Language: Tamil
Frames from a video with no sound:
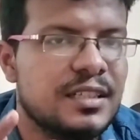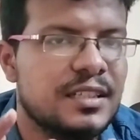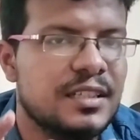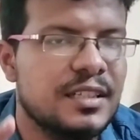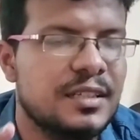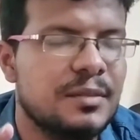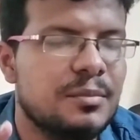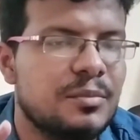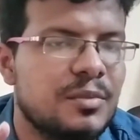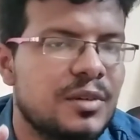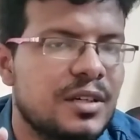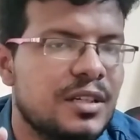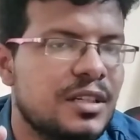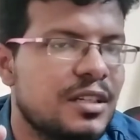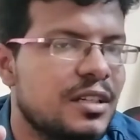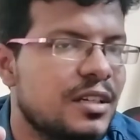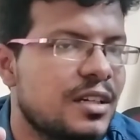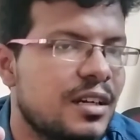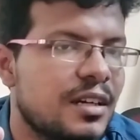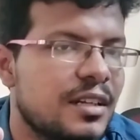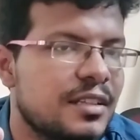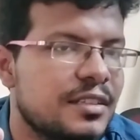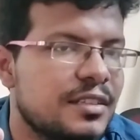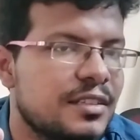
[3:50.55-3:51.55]
ஏற்பாட்டு
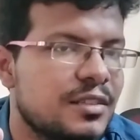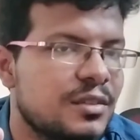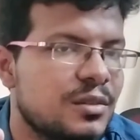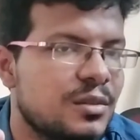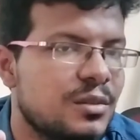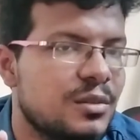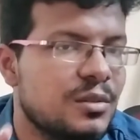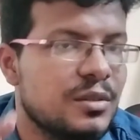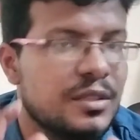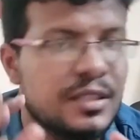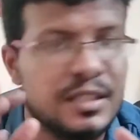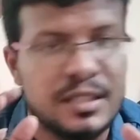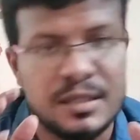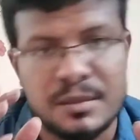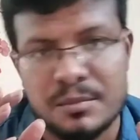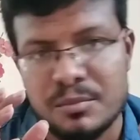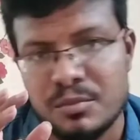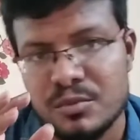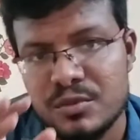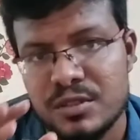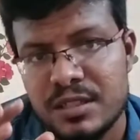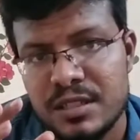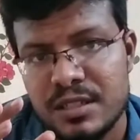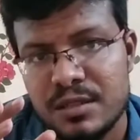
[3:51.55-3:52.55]
காலத்திலோ இல்லை
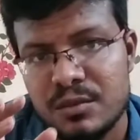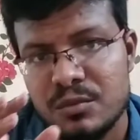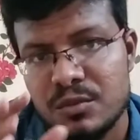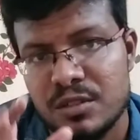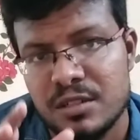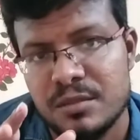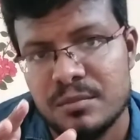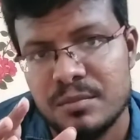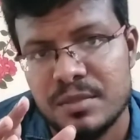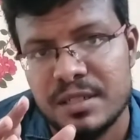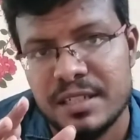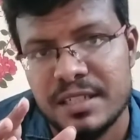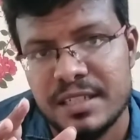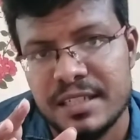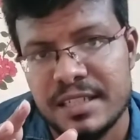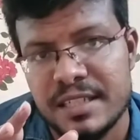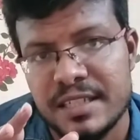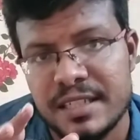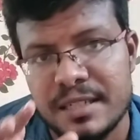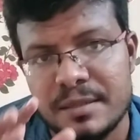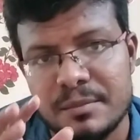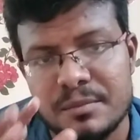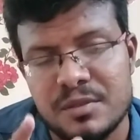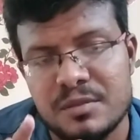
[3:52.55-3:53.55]
புதிய
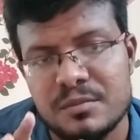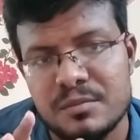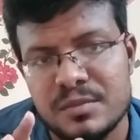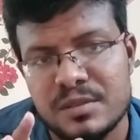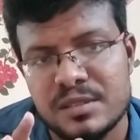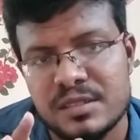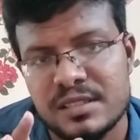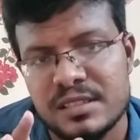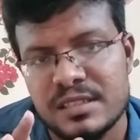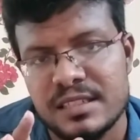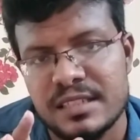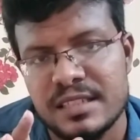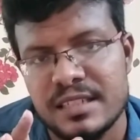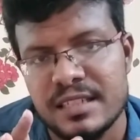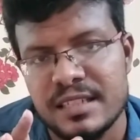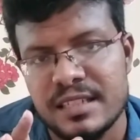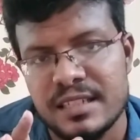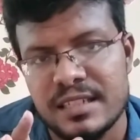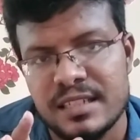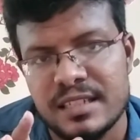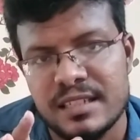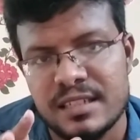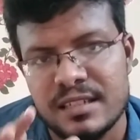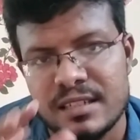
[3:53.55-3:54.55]
உடன்படிக்கையை பின்பற்றுகிற
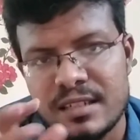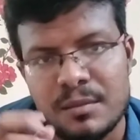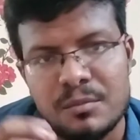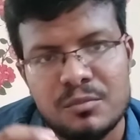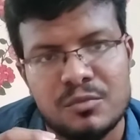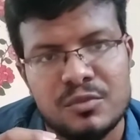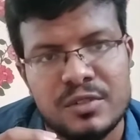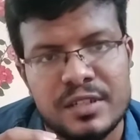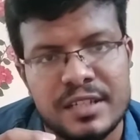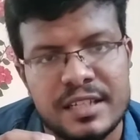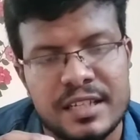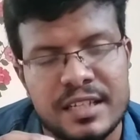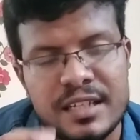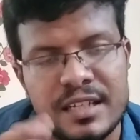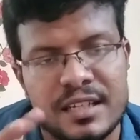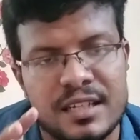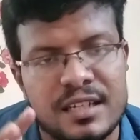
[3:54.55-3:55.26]
நம்முடைய